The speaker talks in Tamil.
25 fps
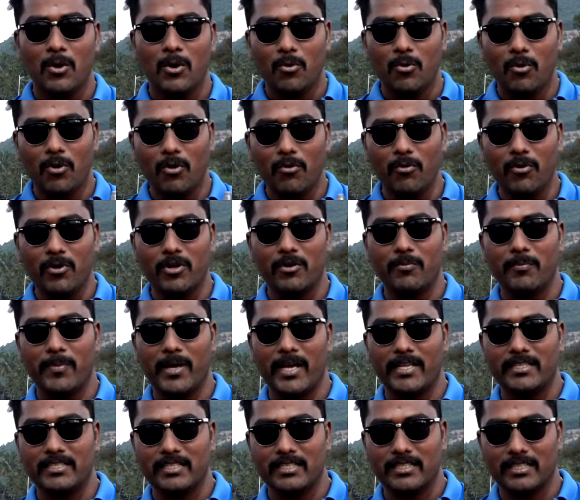ஒவ்வொரு
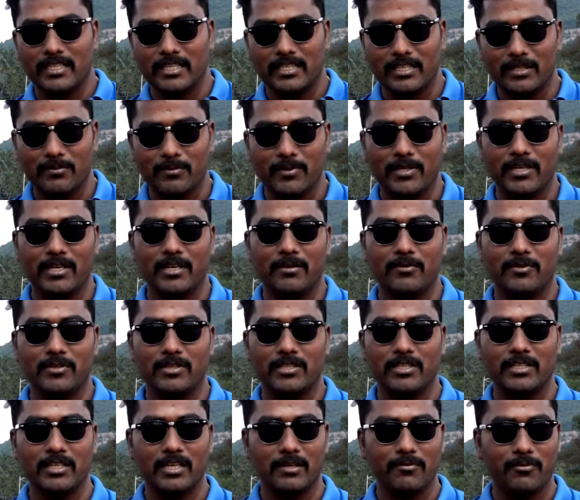பேட்சுக்கு தகுந்த மாதிரி நம்ம வந்து
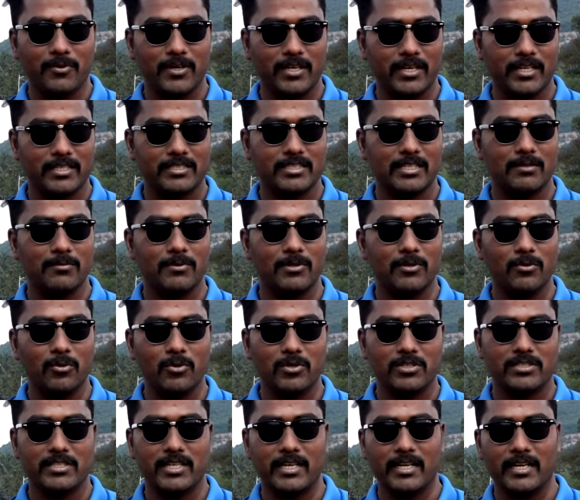ஃபார் எக்ஸாம்பிள் ஒரு
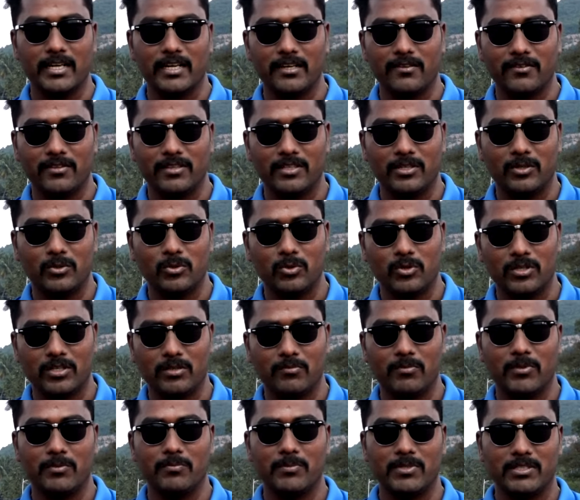சென்டருக்கு வந்து டூ ஹண்ட்ரட்
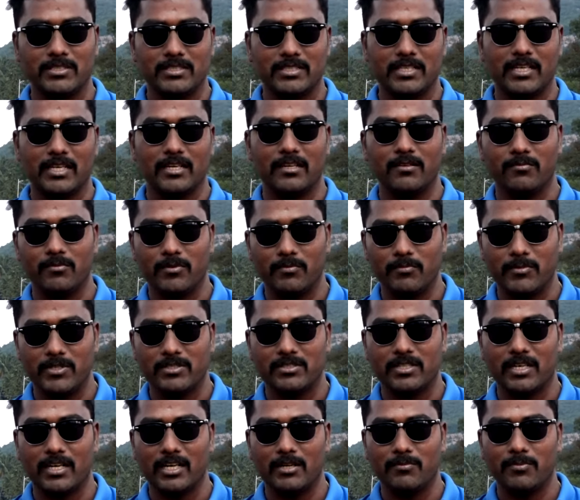மெம்பர்ஸ் த்ரீ ஹண்ட்ரட் மெம்பர்ஸ்
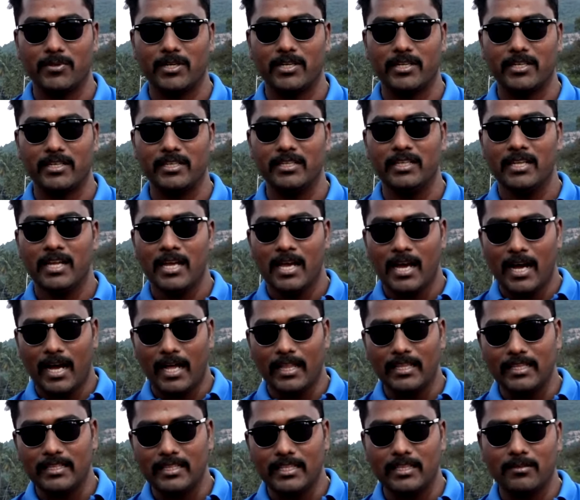அலாட் பண்ணிவிட்டு
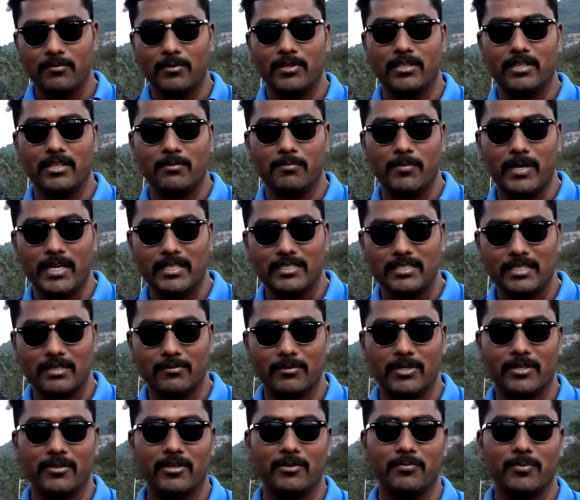அதுக்கு தகுந்த மாதிரி தான் பேட்ச் நம்ம
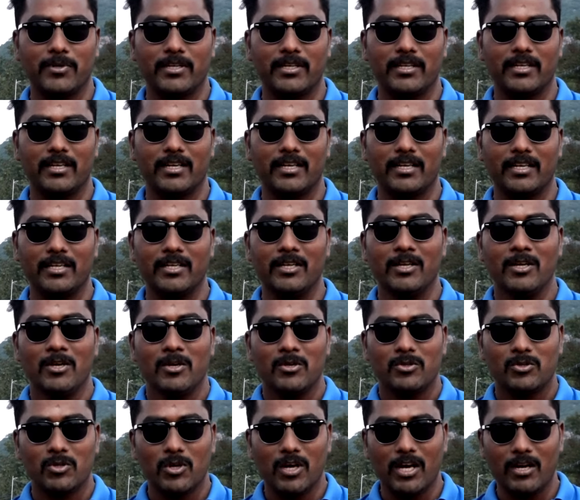டிவைட் பண்ணிக்கிறாங்க
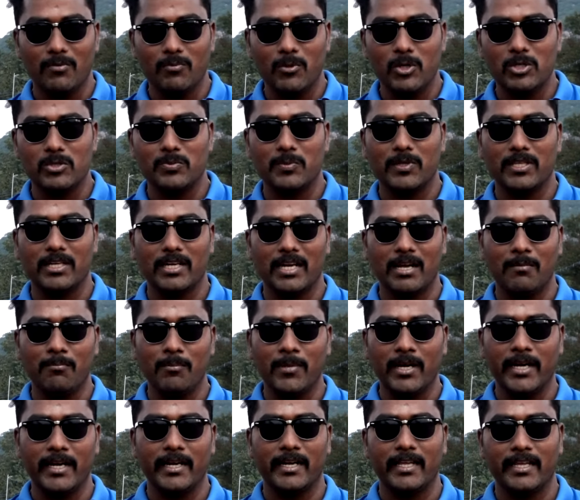ஸோ ஆல்மோஸ்ட் பார்த்தா நம்ம
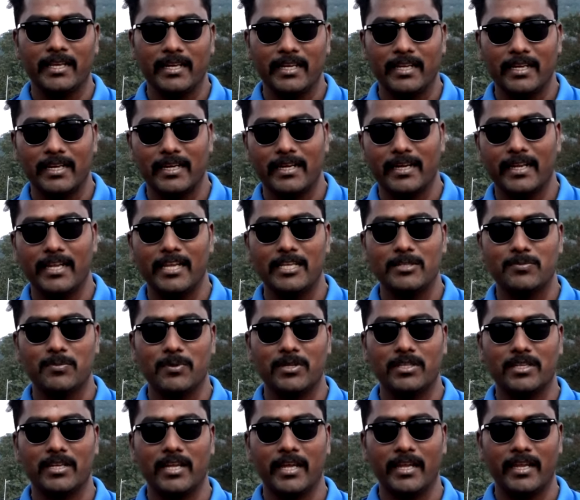கிட்ட இருக்கிற டேஸ்
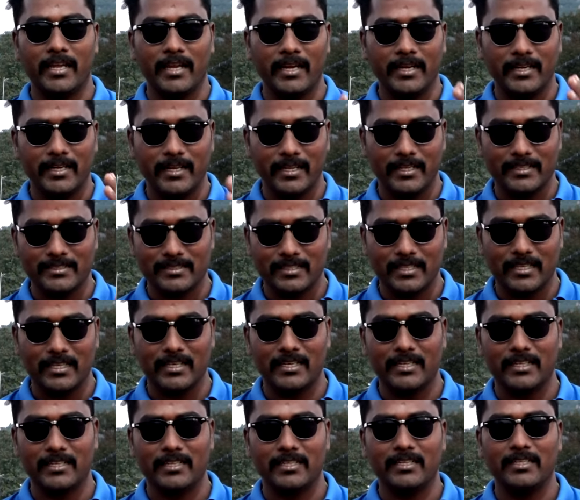பார்த்தோன்னா எயிட் டேஸ் தான்
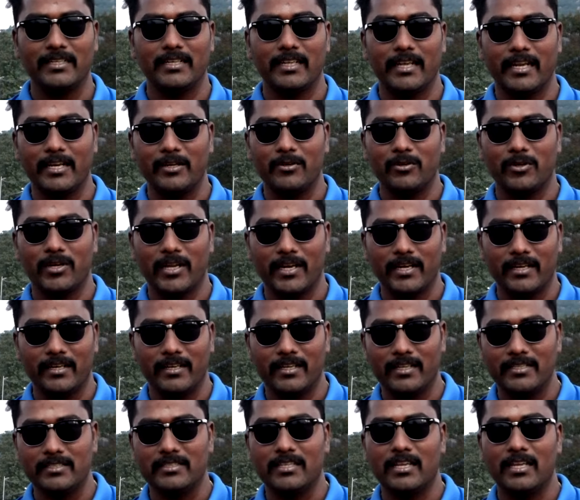இருக்குது எயிட் டு நைன்
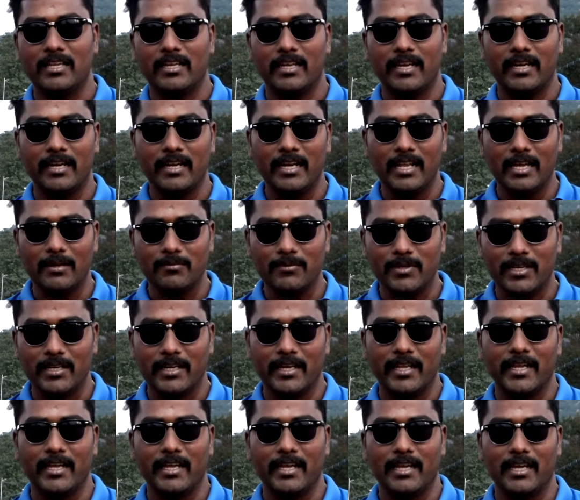டேஸ் எண்ட் ஆஃப் த டே
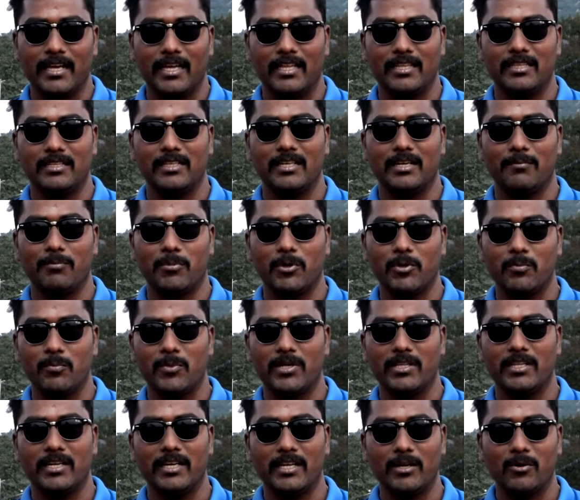அதுக்கப்புறம்
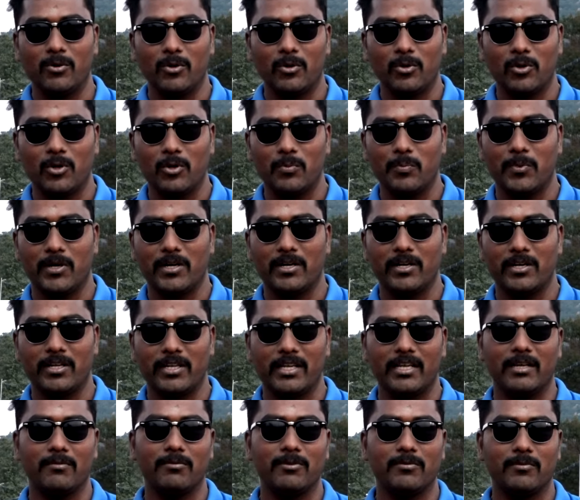பார்த்தீங்கன்னா நீங்கள் ஒர்க் அவுட் பண்ணீங்க
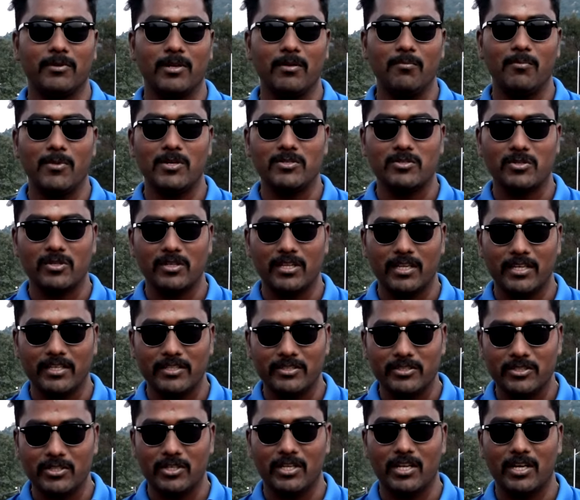அப்படின்னா மசூல் தான்
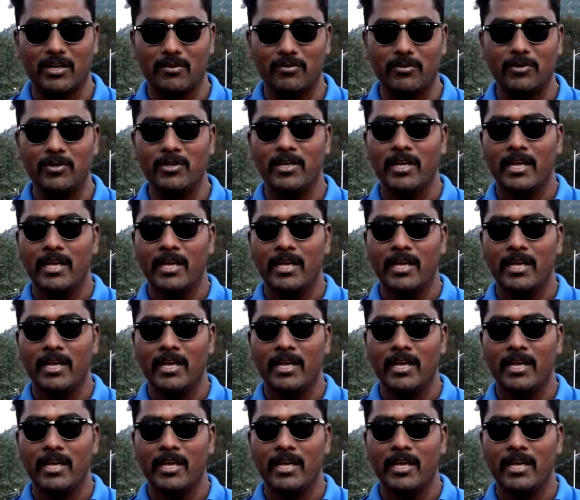இன்ஜுரி ஆகும்